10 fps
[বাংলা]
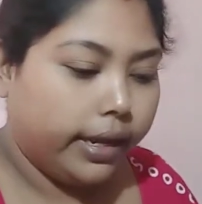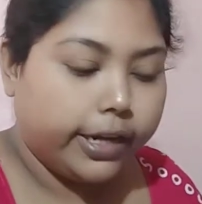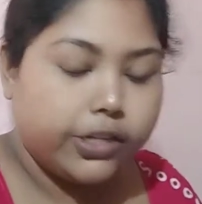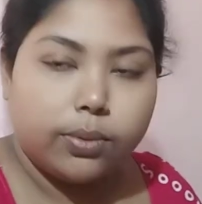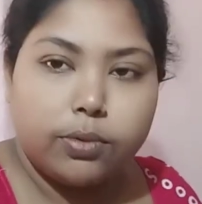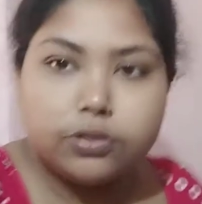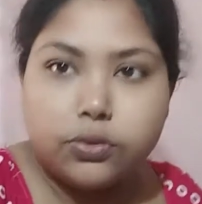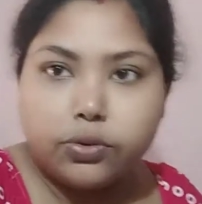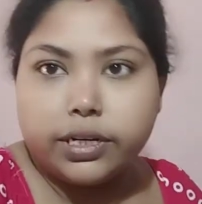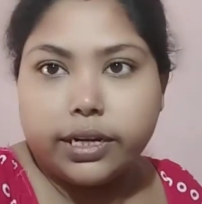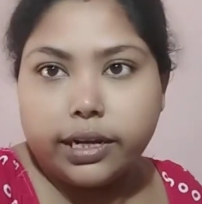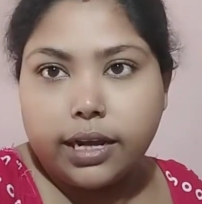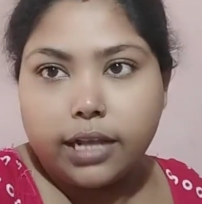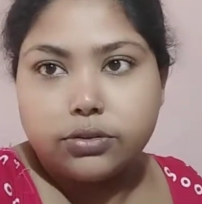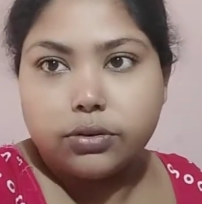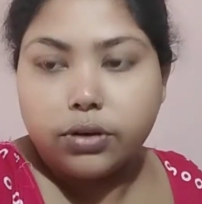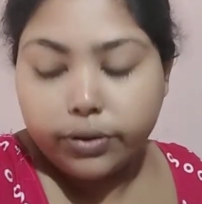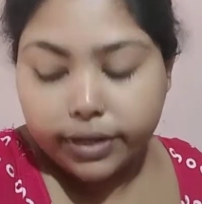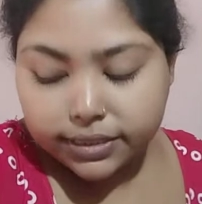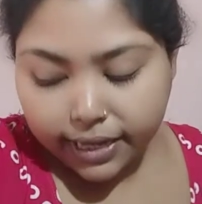এই সমস্ত টুকিটাকি কাজগুলো
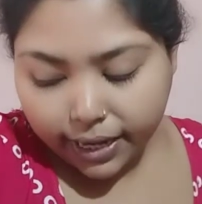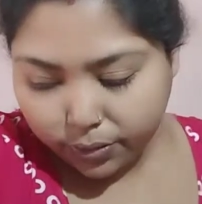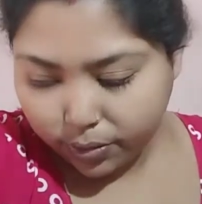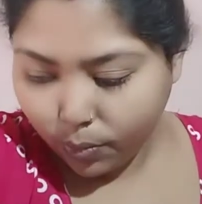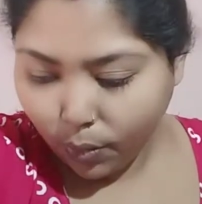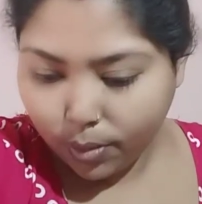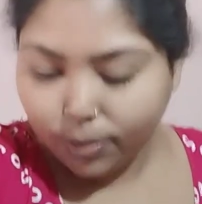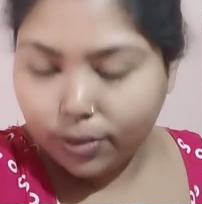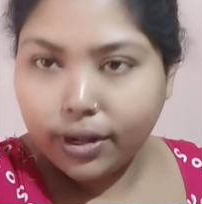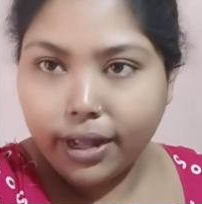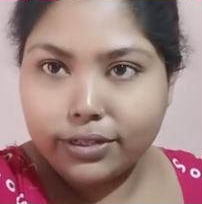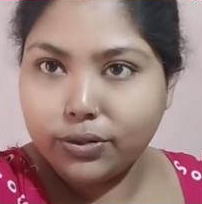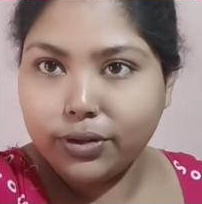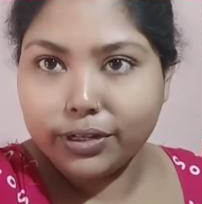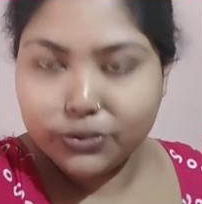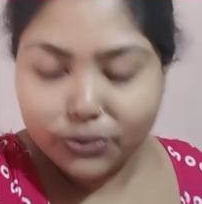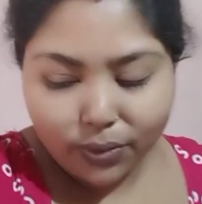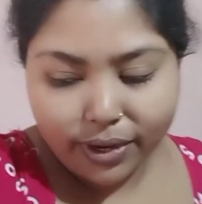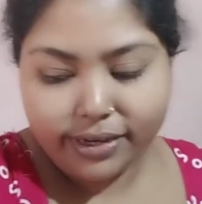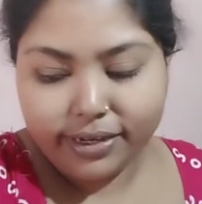হয়েছে এখনও বড় বড় কাজগুলো কিছু
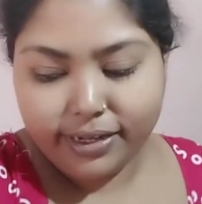হয়নি